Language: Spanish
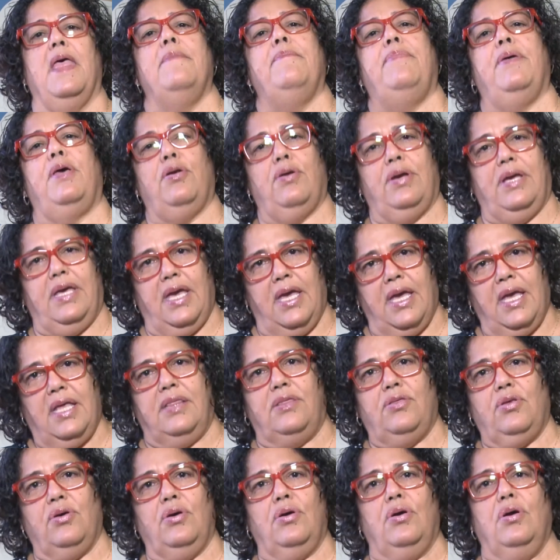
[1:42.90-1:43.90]
pero que
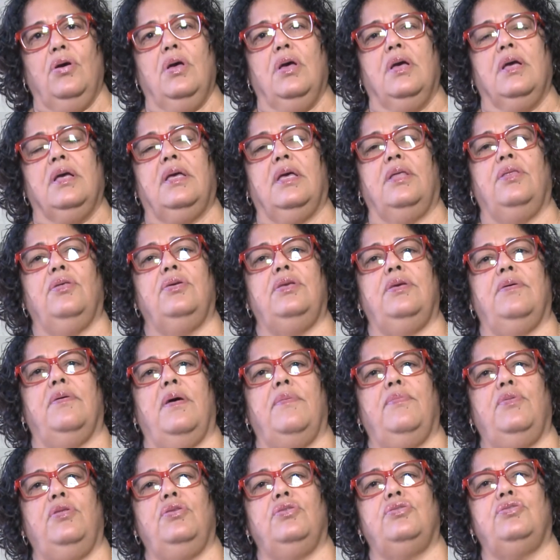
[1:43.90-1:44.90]
esto que nos
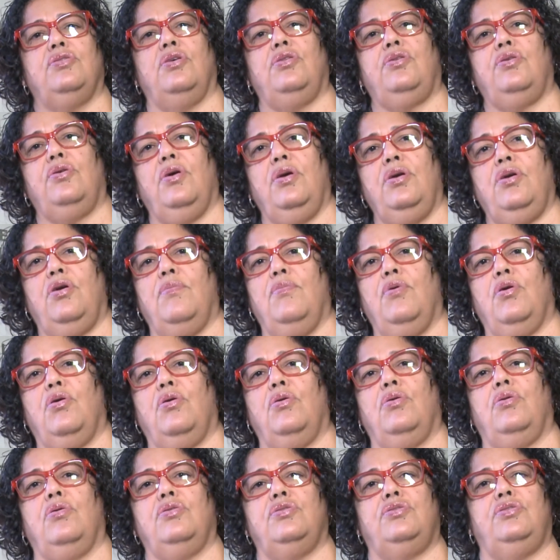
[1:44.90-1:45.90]
llevamos nosotros hoy como
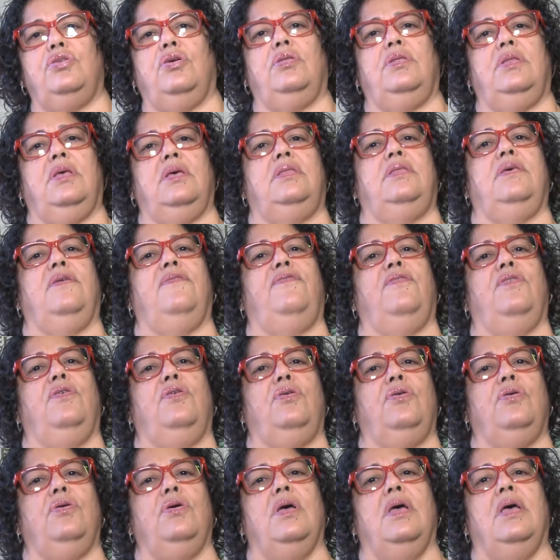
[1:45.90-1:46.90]
conclusión de este
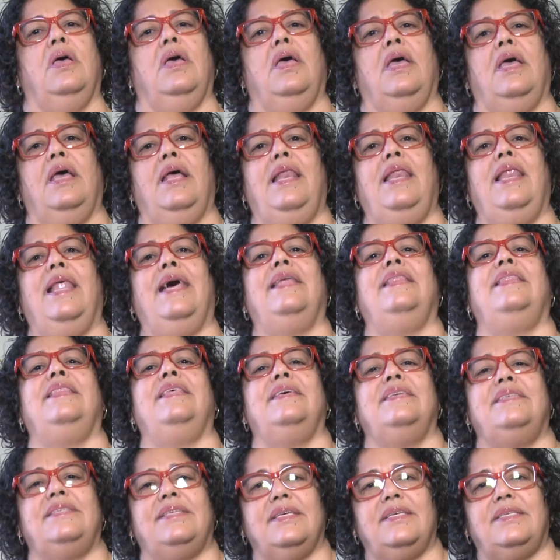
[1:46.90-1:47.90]
foro es la
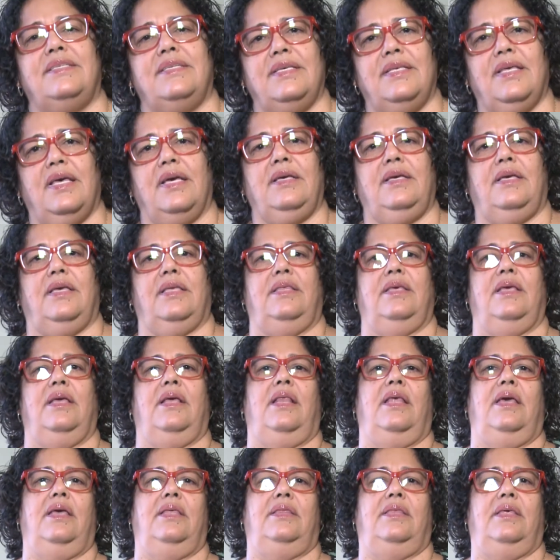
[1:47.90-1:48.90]
necesidad que tiene
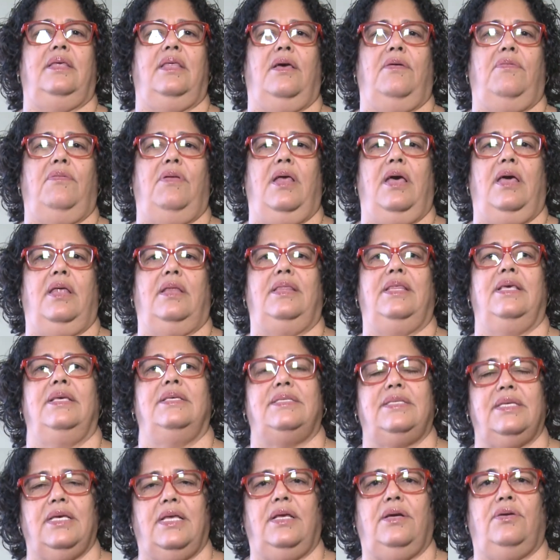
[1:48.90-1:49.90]
la gente de hablar, de
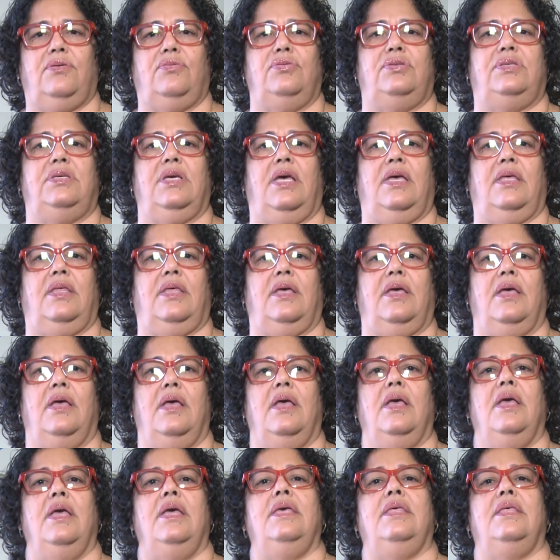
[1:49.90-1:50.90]
ser escuchada
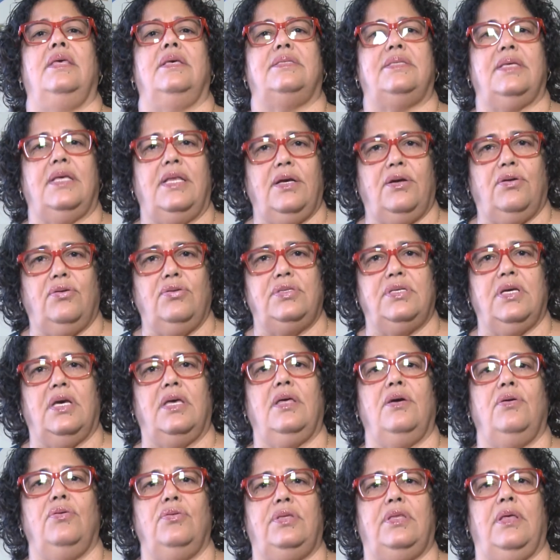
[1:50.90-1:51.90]
y de ser
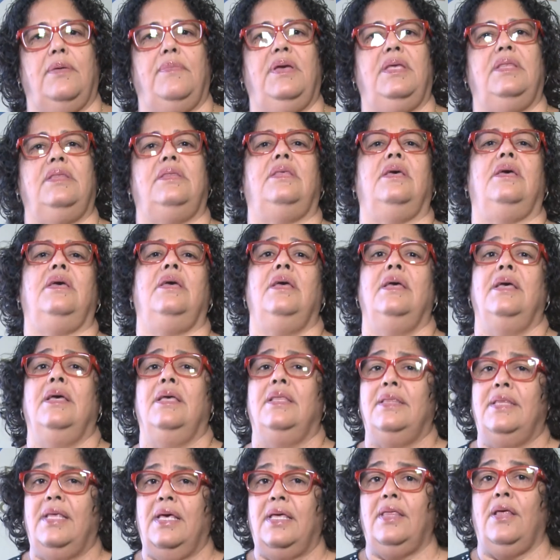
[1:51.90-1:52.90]
escuchada justamente
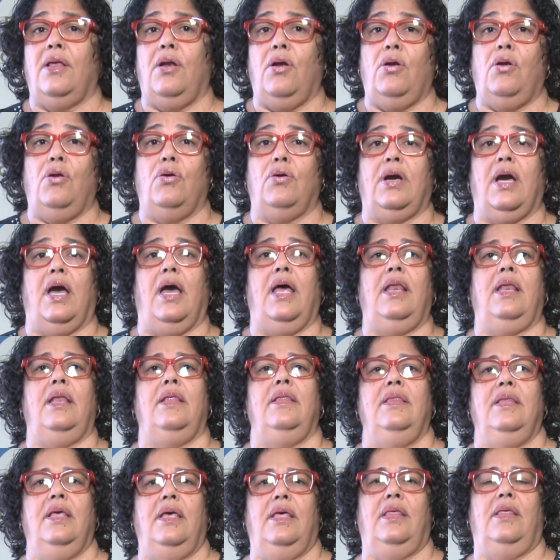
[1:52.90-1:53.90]
desde lo
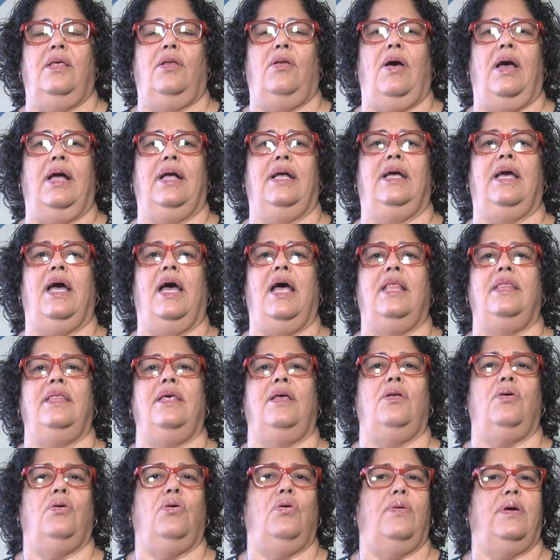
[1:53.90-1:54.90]
local, desde los alcaldes,
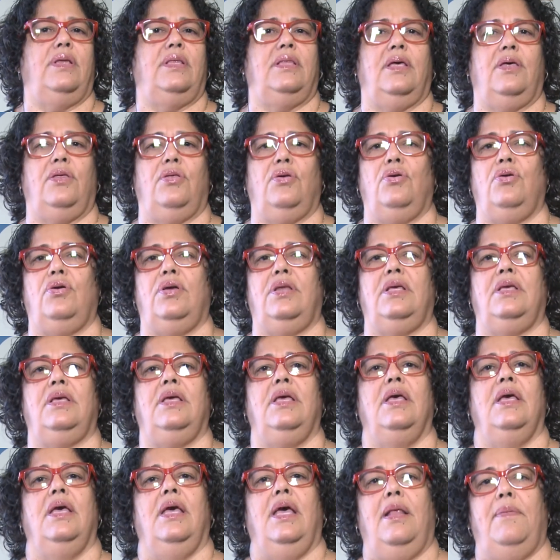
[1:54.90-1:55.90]
los gobernadores,
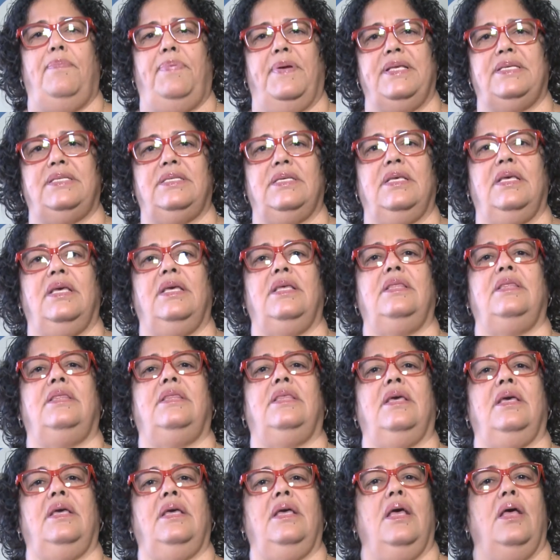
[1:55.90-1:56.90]
el
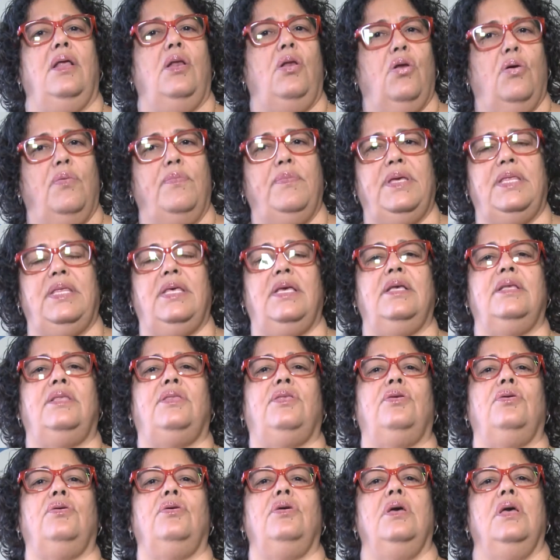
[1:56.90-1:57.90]
presidente, los
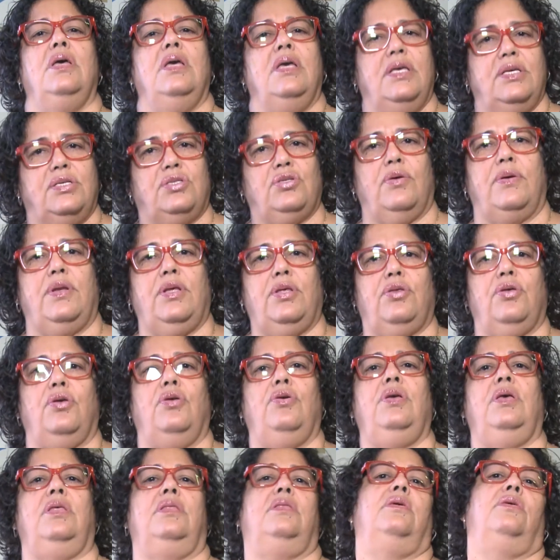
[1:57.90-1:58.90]
ministros y sobre todo
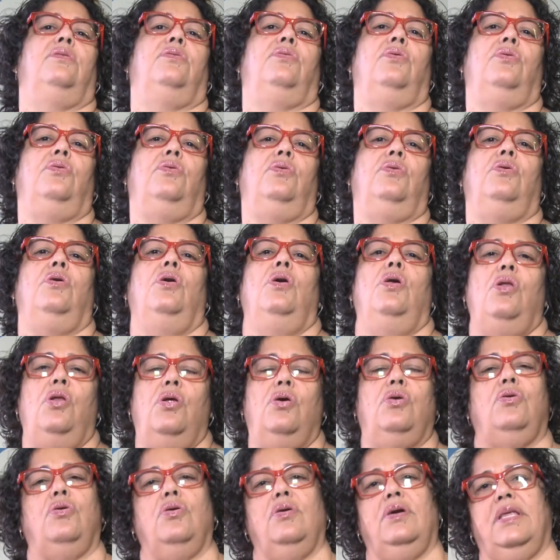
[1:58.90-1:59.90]
y ante todo
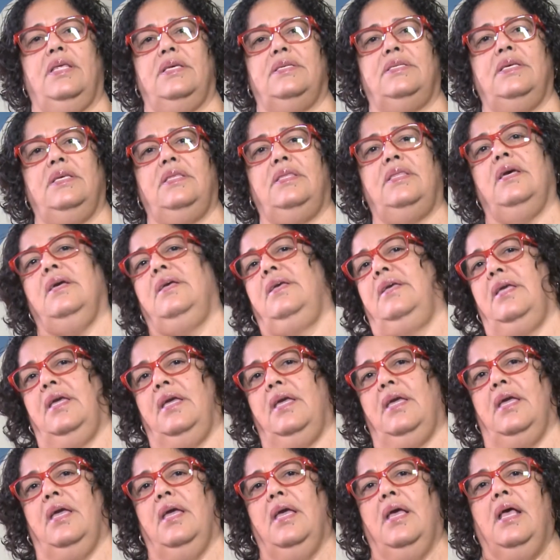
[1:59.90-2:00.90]
los congresistas
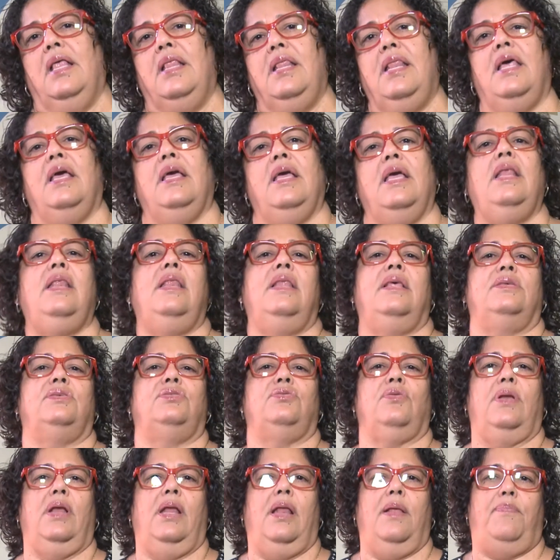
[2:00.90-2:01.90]
que legislan
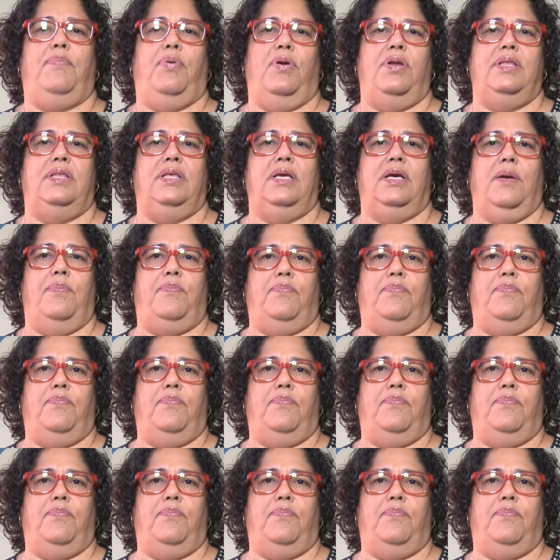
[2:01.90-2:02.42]
sobre las políticas